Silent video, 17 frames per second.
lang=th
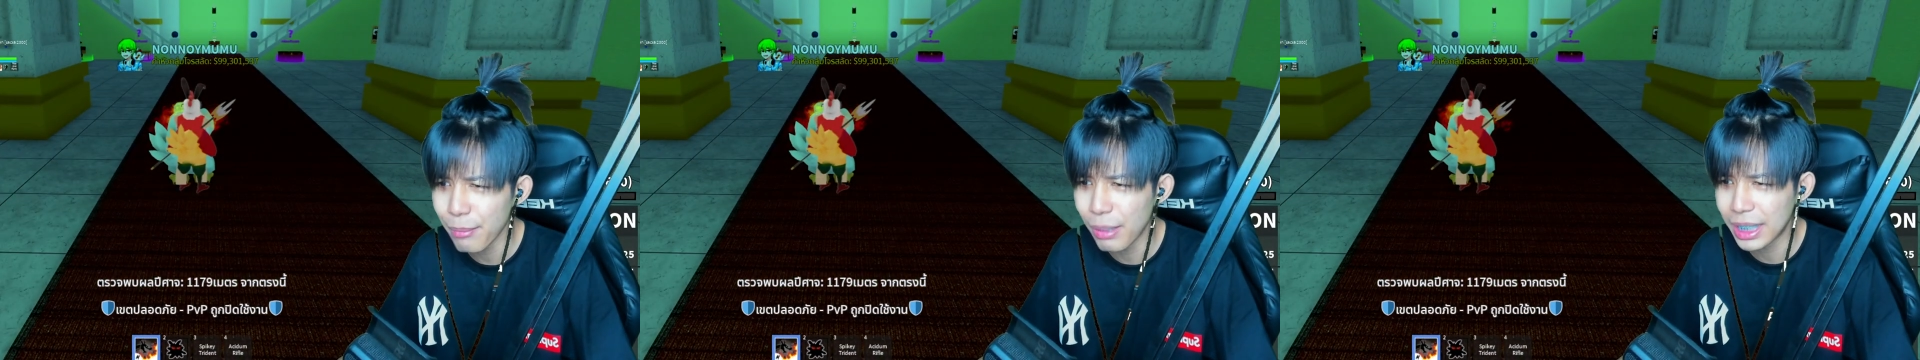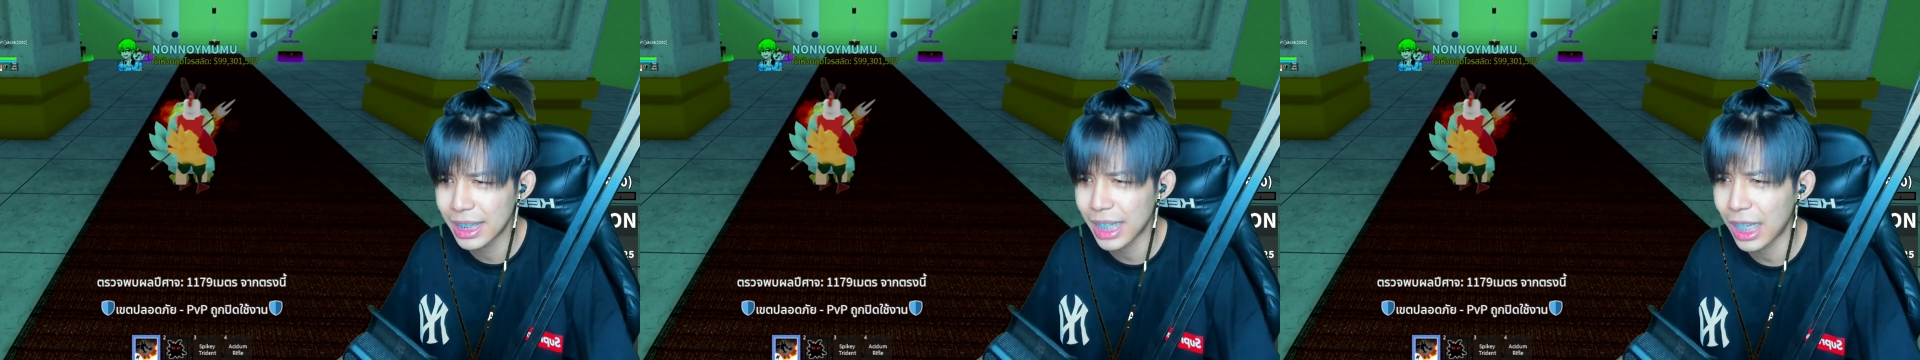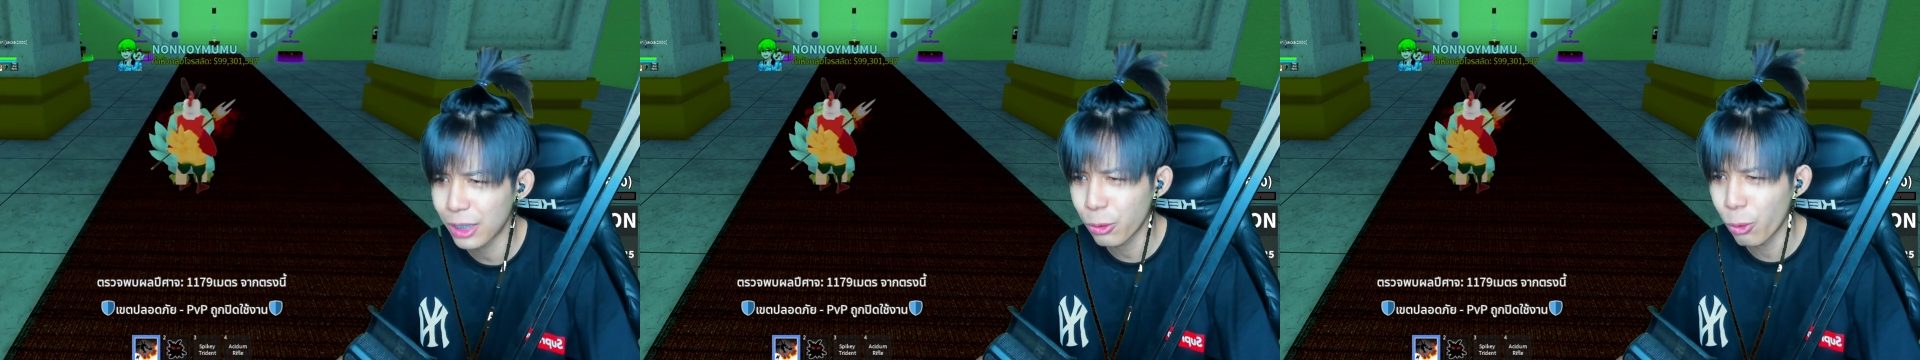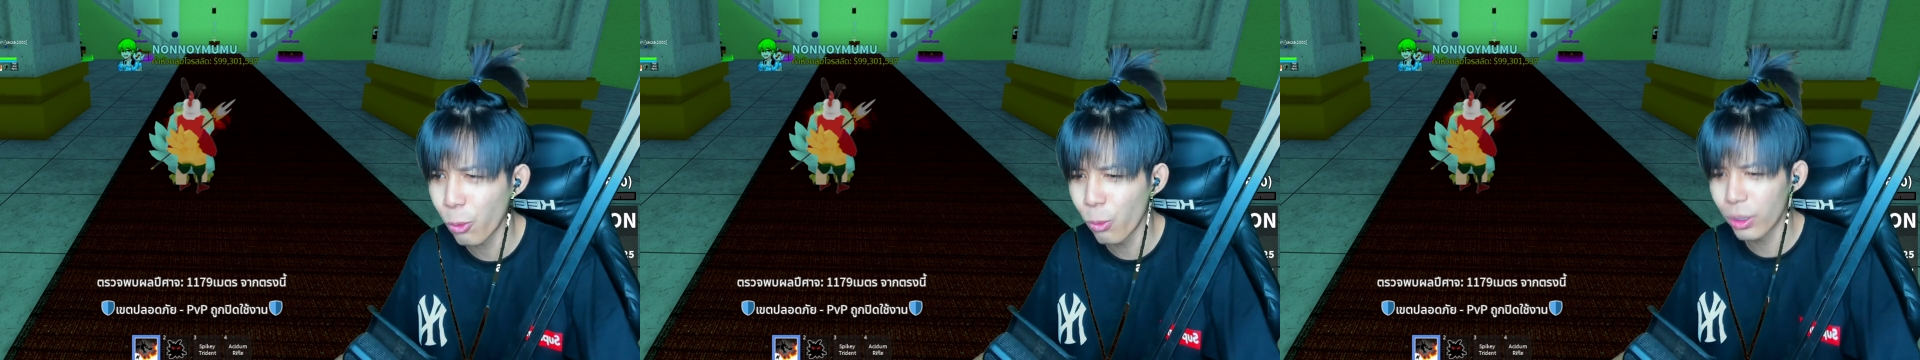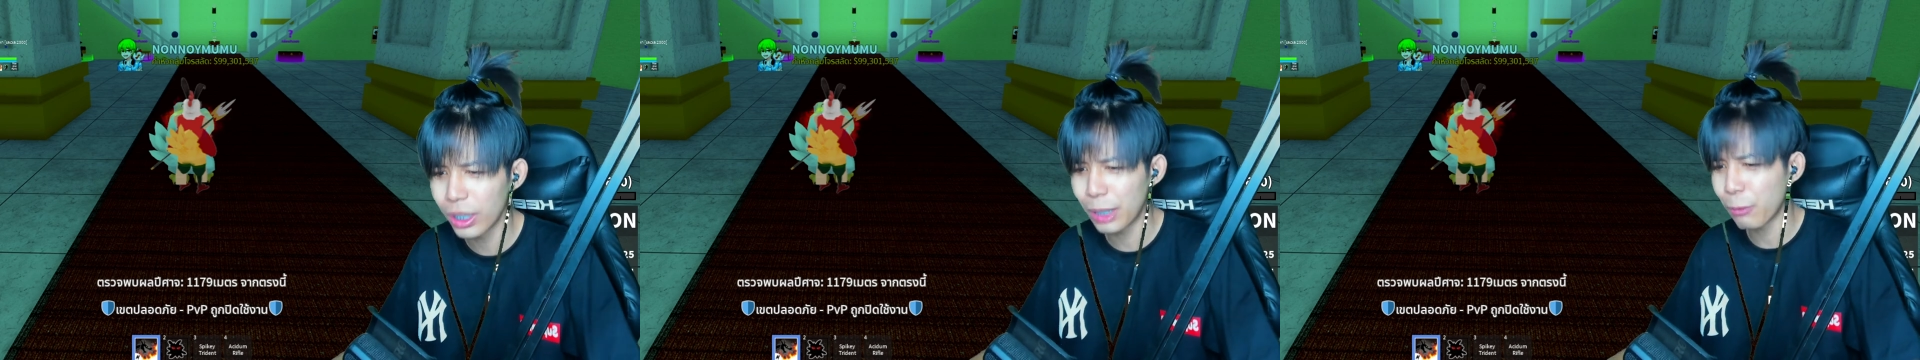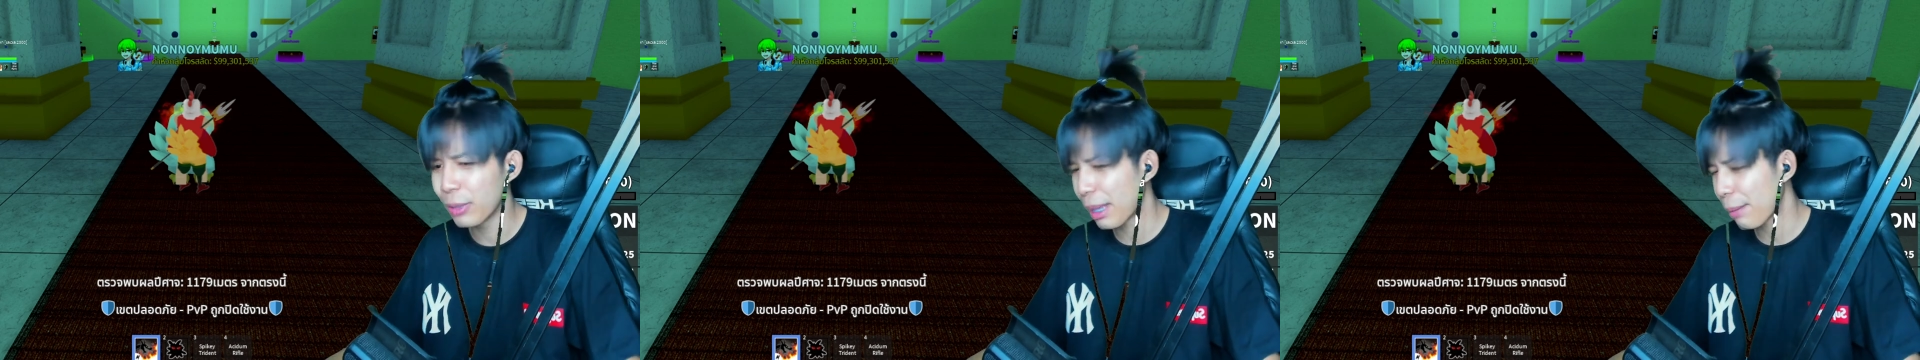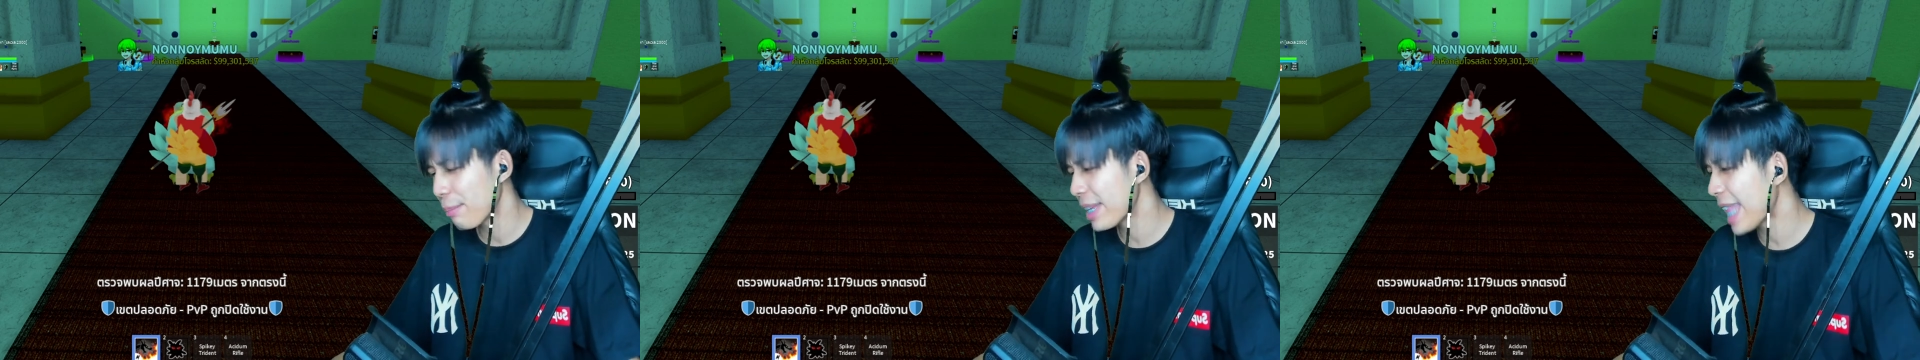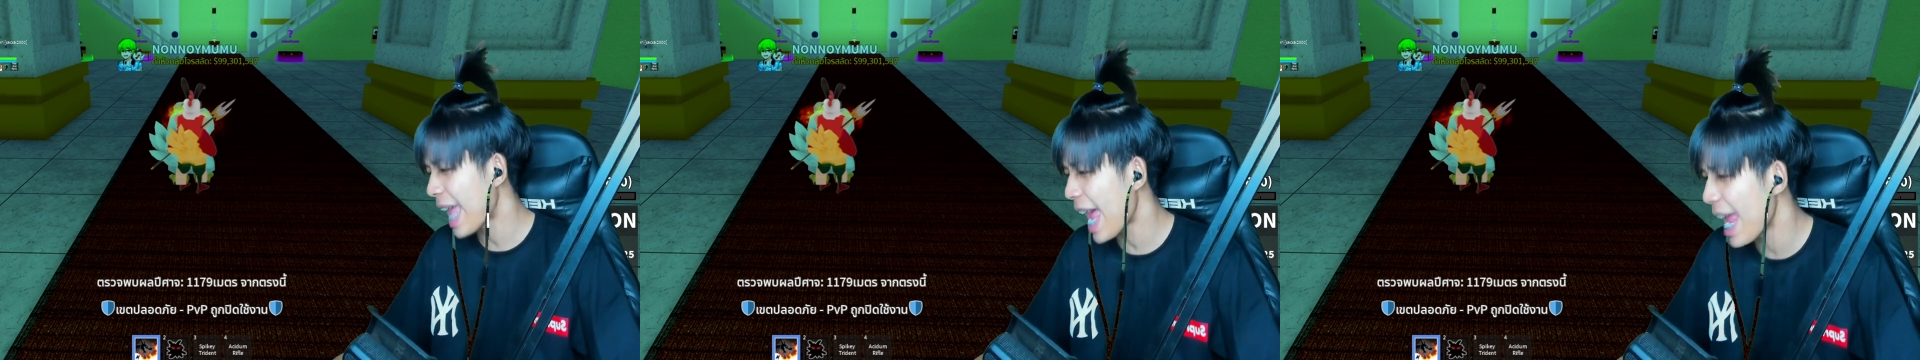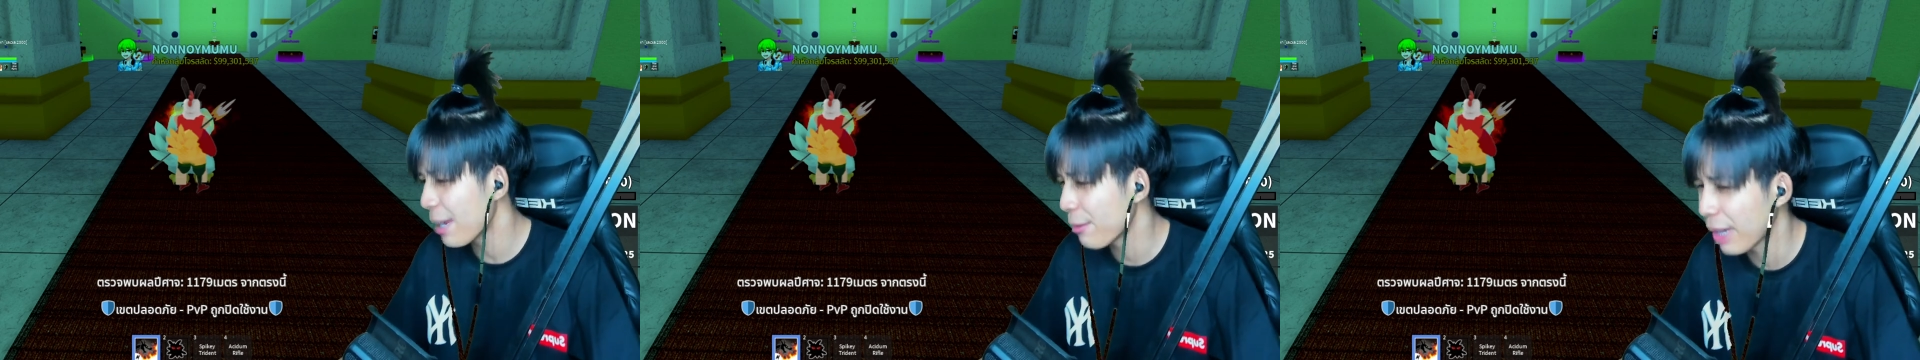เบิดซันคุงเลยกูรับไม่ได้